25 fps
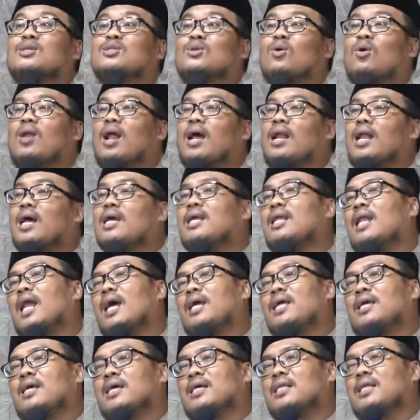seorang
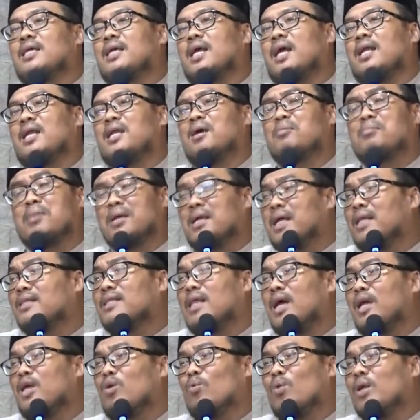laki-laki ketika dia
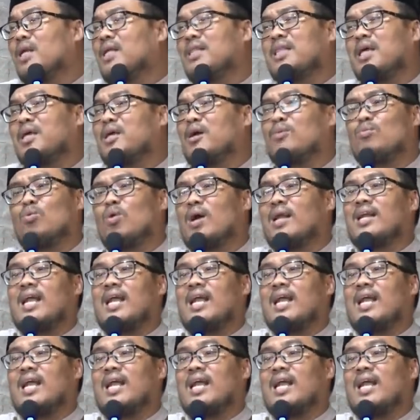mendatangi wanita yang bukan